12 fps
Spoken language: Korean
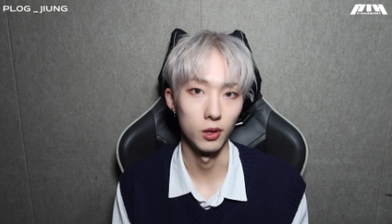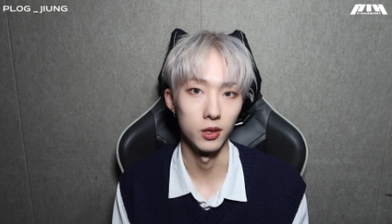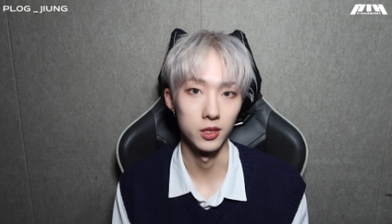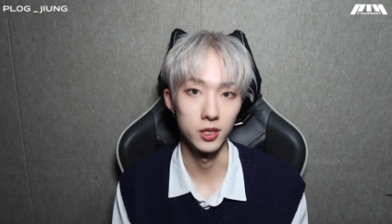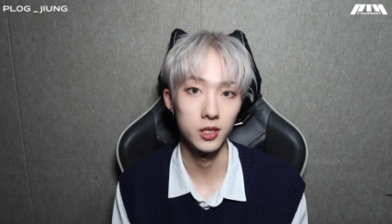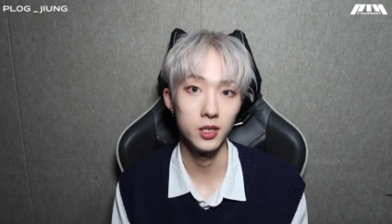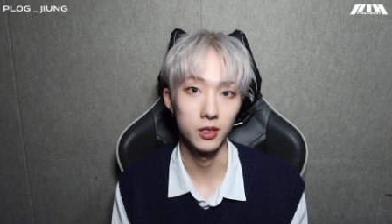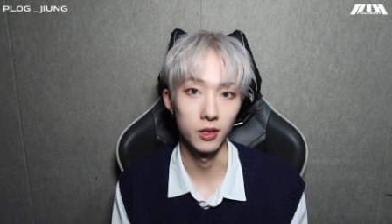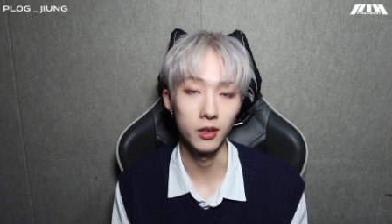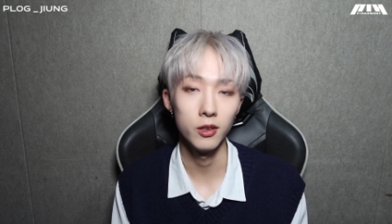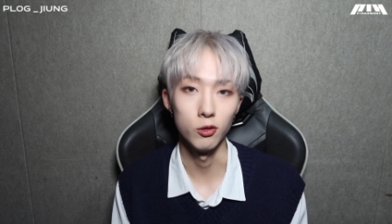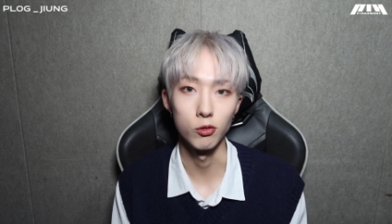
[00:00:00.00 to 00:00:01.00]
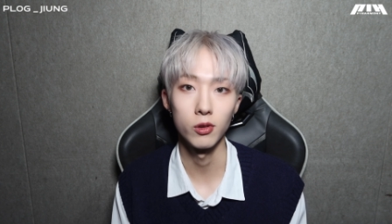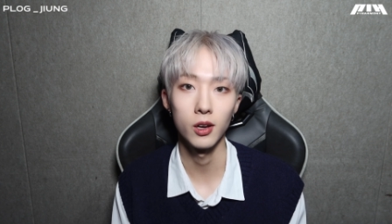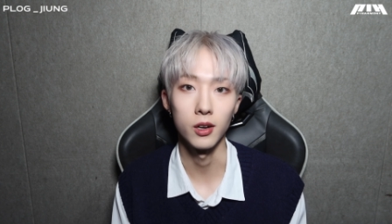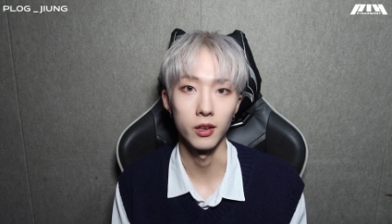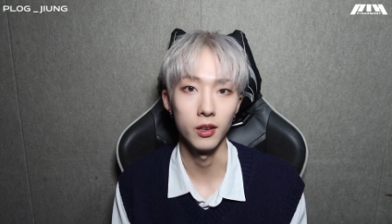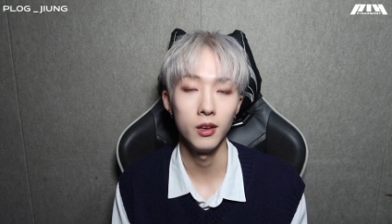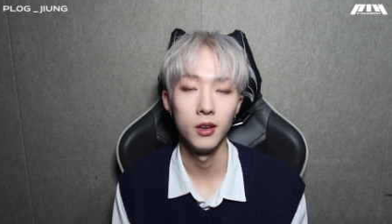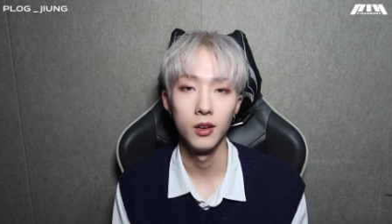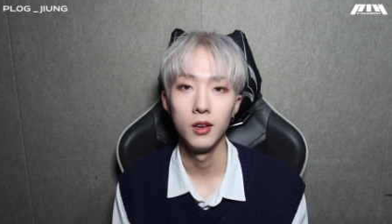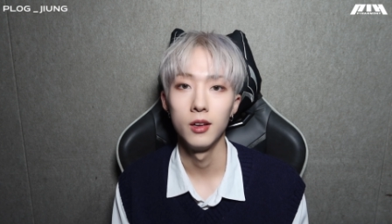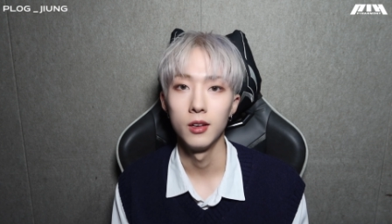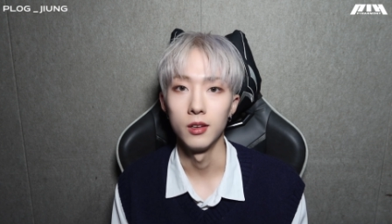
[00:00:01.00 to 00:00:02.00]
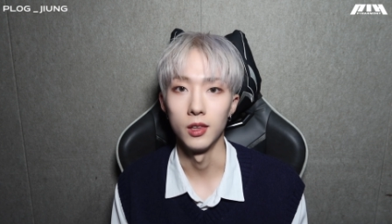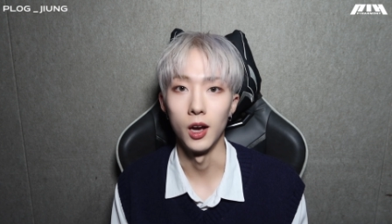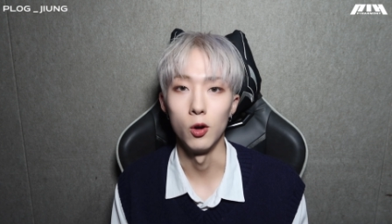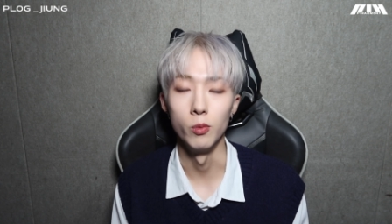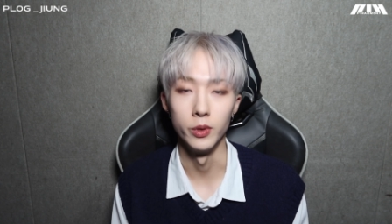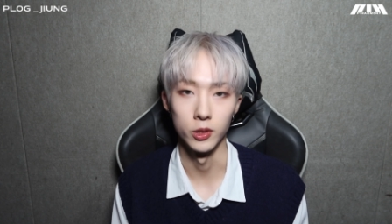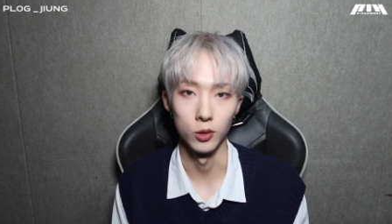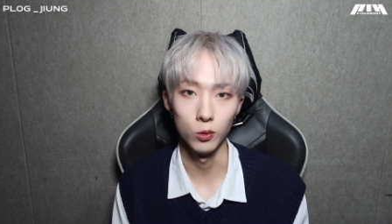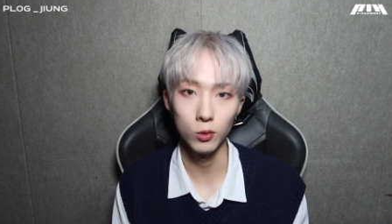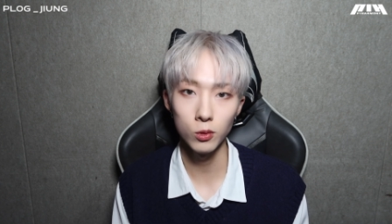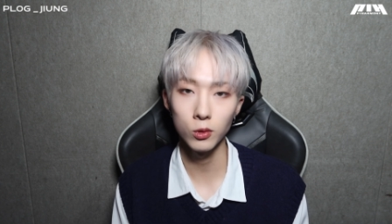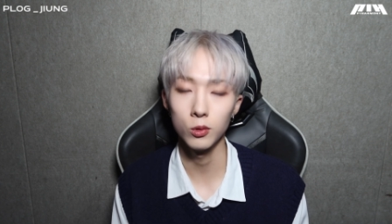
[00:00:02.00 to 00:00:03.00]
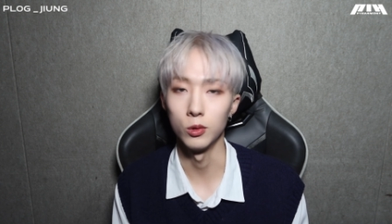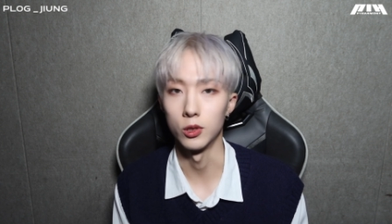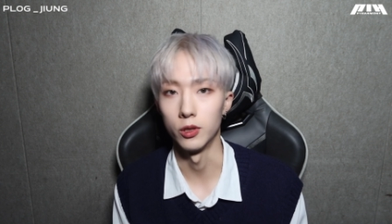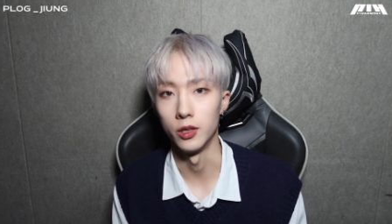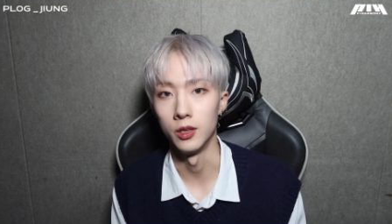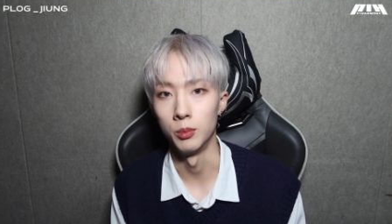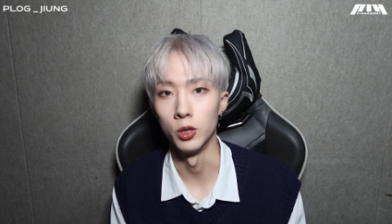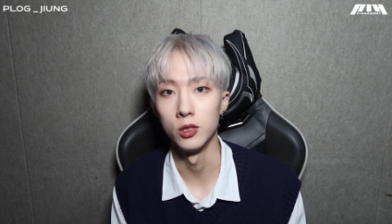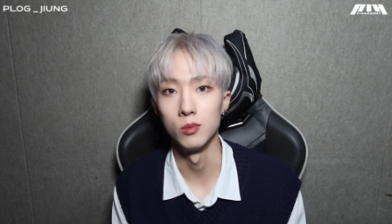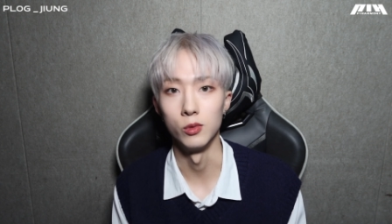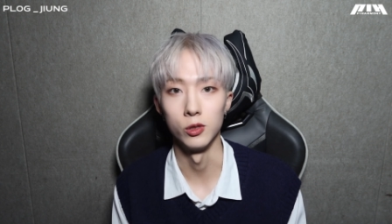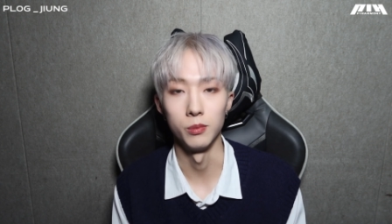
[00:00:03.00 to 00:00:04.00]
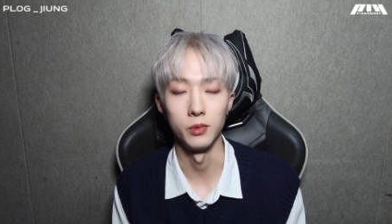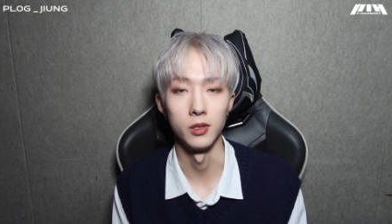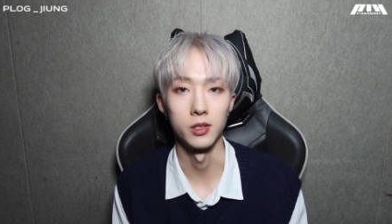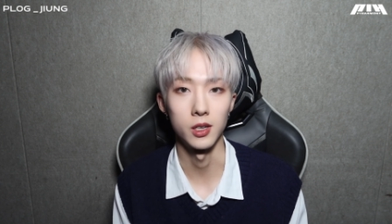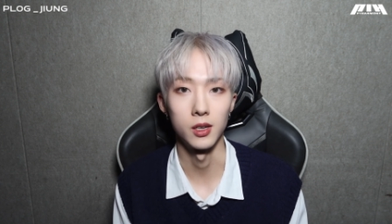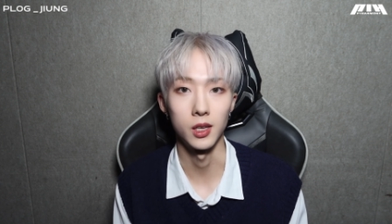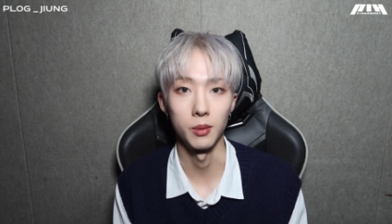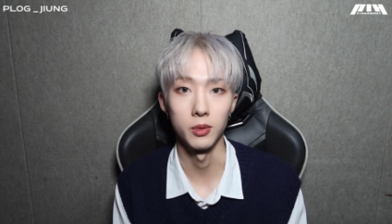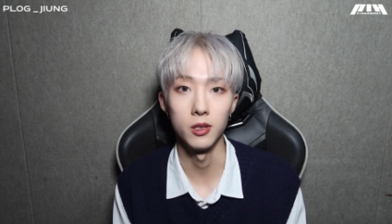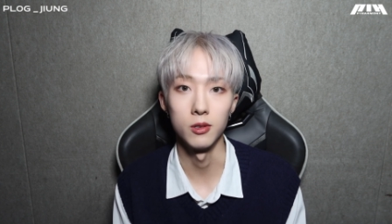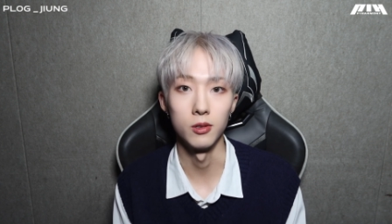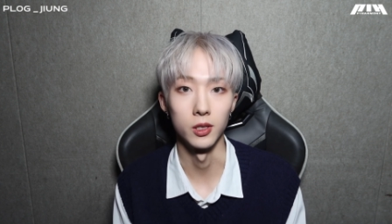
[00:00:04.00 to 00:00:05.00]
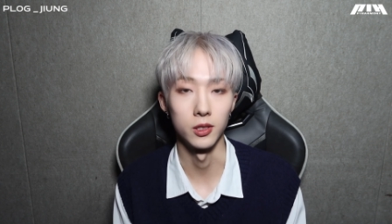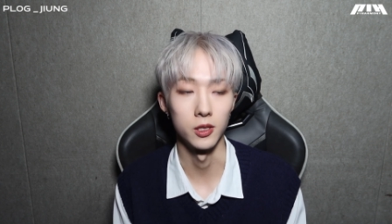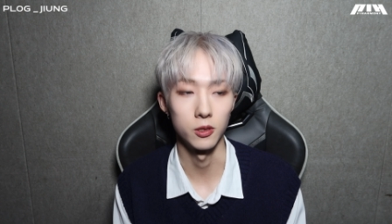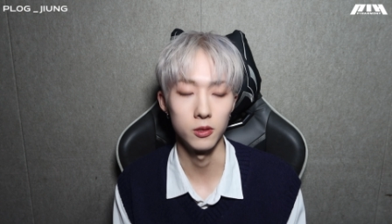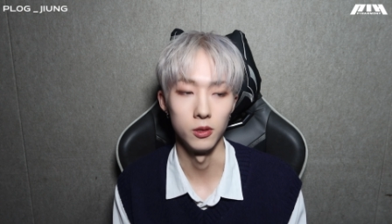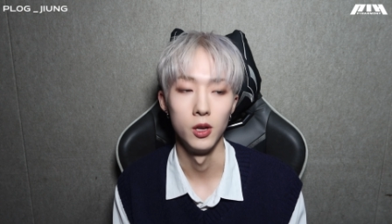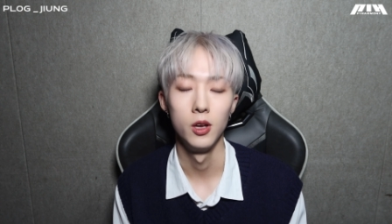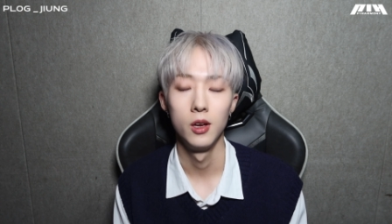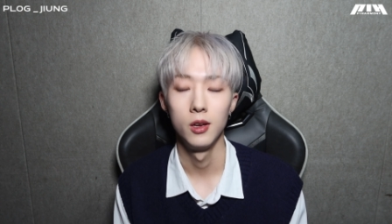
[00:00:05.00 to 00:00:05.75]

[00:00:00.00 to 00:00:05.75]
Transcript: 되게 재치 있게 유쾌하게 나오면서도 또 저희 멋진 모습들 잘 담긴 것 같아서